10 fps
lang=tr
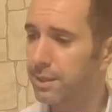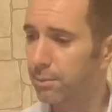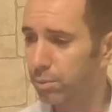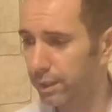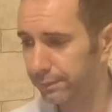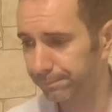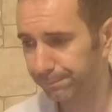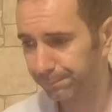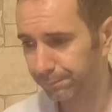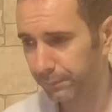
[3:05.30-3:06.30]
size buradan
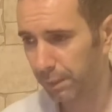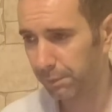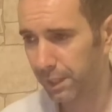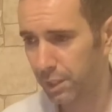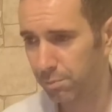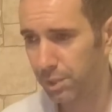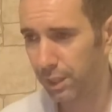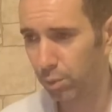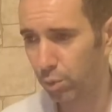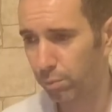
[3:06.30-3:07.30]
birkaç bir
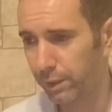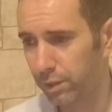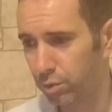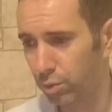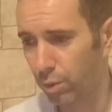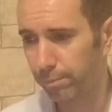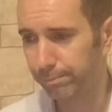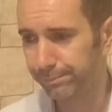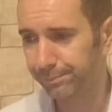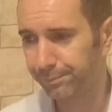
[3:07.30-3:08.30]
şey de okumak
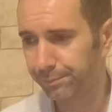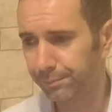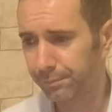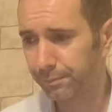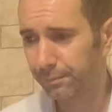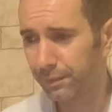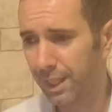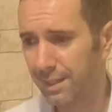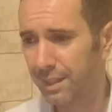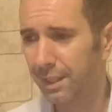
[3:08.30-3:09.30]
istiyorum.
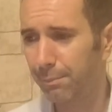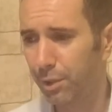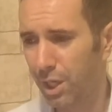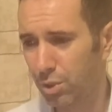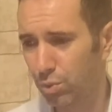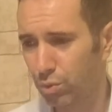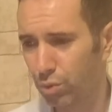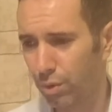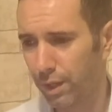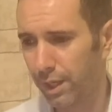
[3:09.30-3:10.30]
Kazadan birkaç gün
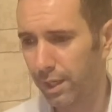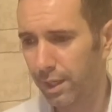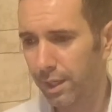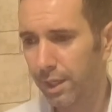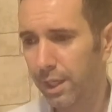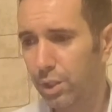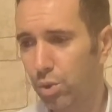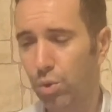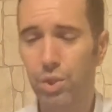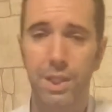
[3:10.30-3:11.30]
sonra
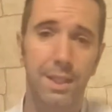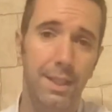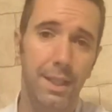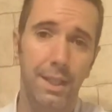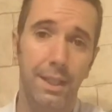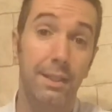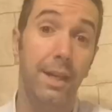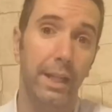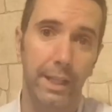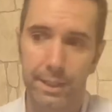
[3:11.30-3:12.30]
çok ciddi
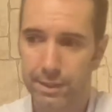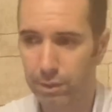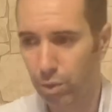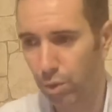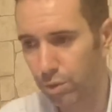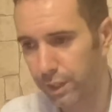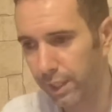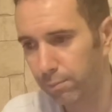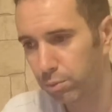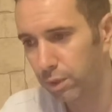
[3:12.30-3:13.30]
iddialar atıldı
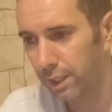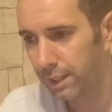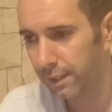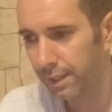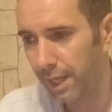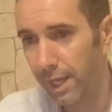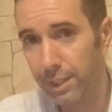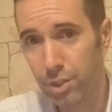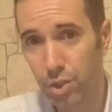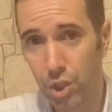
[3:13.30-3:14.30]
ortaya. Bunlardan
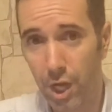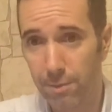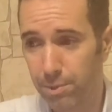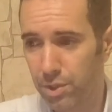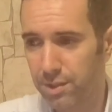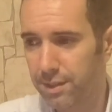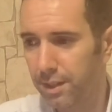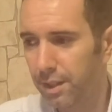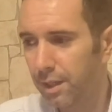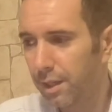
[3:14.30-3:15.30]
en çarpıcısı